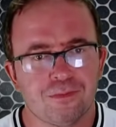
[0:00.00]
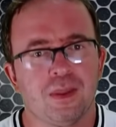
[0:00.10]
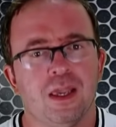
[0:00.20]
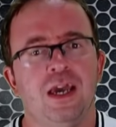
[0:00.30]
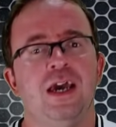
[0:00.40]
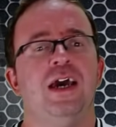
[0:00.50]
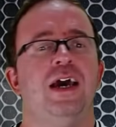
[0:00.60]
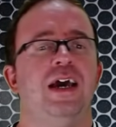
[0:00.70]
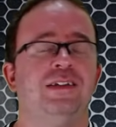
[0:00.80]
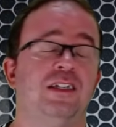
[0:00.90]
é,
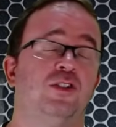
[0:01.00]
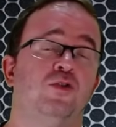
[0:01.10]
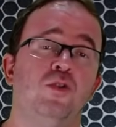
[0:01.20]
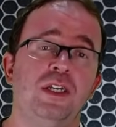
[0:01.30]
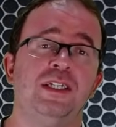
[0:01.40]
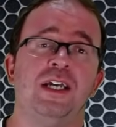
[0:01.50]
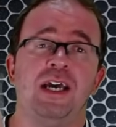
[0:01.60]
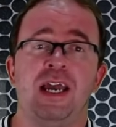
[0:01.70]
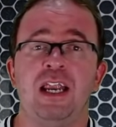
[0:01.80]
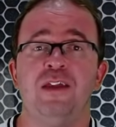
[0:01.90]
essas dores,
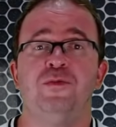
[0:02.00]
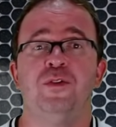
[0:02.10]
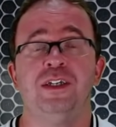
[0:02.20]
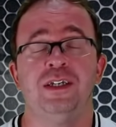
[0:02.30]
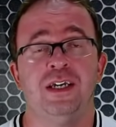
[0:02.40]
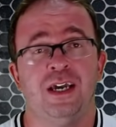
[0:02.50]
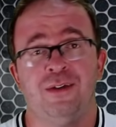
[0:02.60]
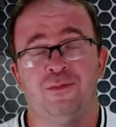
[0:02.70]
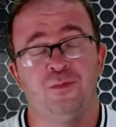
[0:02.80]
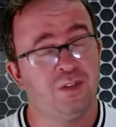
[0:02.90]
ele foi,
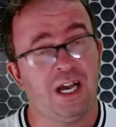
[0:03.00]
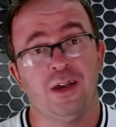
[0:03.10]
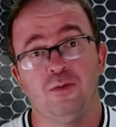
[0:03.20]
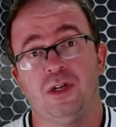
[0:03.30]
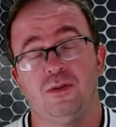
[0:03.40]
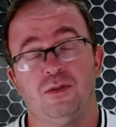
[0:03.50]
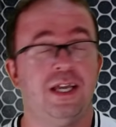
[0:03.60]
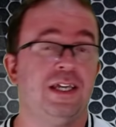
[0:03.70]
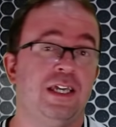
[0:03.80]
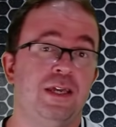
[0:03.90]
saiu da, da
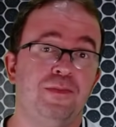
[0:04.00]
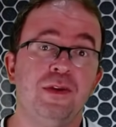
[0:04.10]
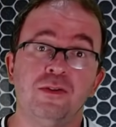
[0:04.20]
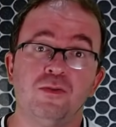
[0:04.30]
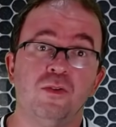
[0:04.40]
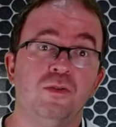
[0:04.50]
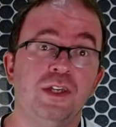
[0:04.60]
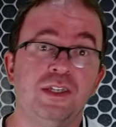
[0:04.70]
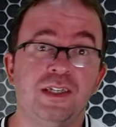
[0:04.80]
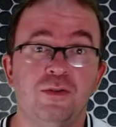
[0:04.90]
equipe e entrou o
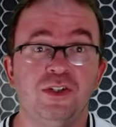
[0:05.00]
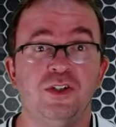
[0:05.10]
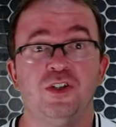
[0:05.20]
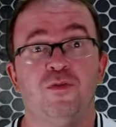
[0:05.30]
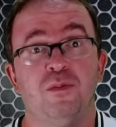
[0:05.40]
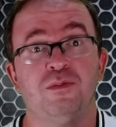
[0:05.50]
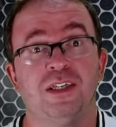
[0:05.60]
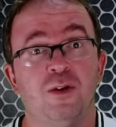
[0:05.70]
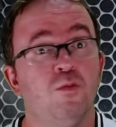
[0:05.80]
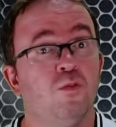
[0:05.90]
Ulisses, é onde nós sofremos
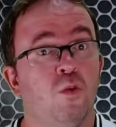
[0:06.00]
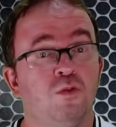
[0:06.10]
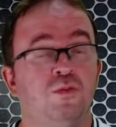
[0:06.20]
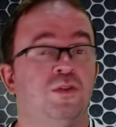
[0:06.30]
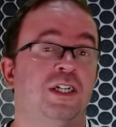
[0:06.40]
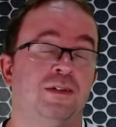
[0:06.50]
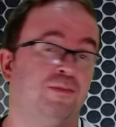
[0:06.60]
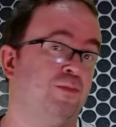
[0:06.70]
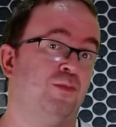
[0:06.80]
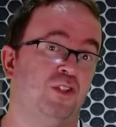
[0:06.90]
até um gol de,
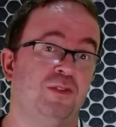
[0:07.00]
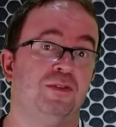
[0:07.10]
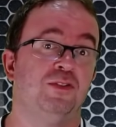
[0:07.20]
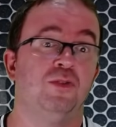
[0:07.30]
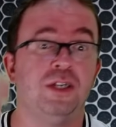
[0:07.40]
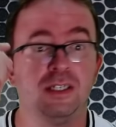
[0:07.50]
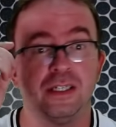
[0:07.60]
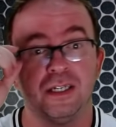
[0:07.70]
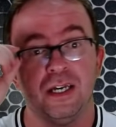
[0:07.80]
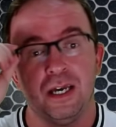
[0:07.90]
por cima do
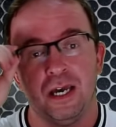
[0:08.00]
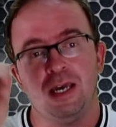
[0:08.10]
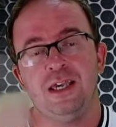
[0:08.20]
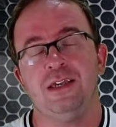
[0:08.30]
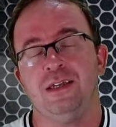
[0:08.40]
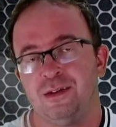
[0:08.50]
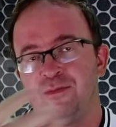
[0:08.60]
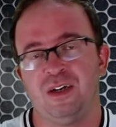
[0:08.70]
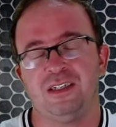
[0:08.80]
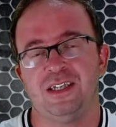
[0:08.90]
Ulisses. E
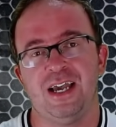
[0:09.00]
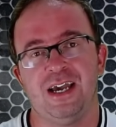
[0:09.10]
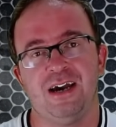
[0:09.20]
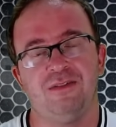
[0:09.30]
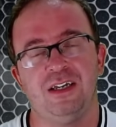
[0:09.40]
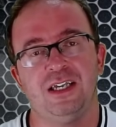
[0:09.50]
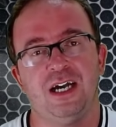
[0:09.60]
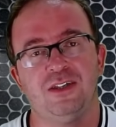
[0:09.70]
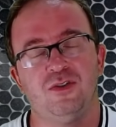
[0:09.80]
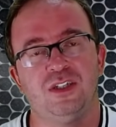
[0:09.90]
vai ser
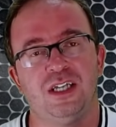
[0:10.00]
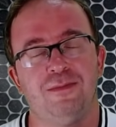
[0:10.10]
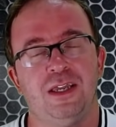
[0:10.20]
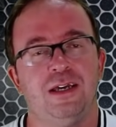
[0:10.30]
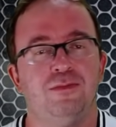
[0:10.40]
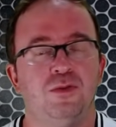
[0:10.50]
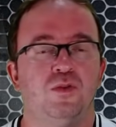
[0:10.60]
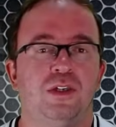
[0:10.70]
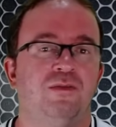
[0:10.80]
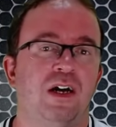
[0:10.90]
reavaliado, nós saberemos o
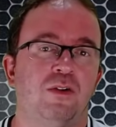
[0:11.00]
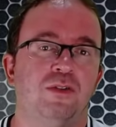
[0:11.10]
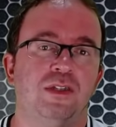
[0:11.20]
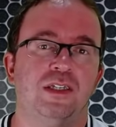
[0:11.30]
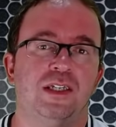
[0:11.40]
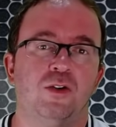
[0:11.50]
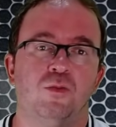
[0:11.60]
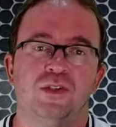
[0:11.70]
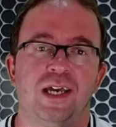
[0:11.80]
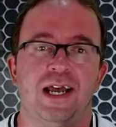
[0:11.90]
que vai acontecer, como
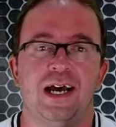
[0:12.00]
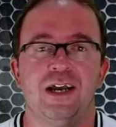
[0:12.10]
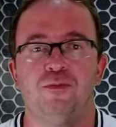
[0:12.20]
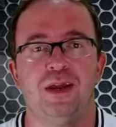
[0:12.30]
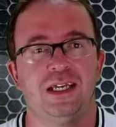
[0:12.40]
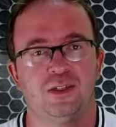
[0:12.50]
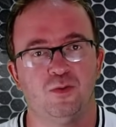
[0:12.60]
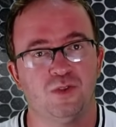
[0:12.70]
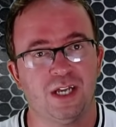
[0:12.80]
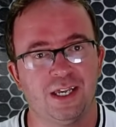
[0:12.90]
será a recuperação
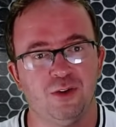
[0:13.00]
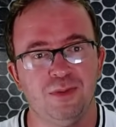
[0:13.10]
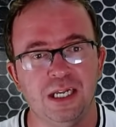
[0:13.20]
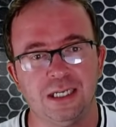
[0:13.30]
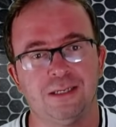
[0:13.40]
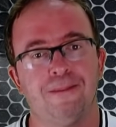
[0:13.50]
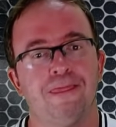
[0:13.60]
do zagueiro Miranda.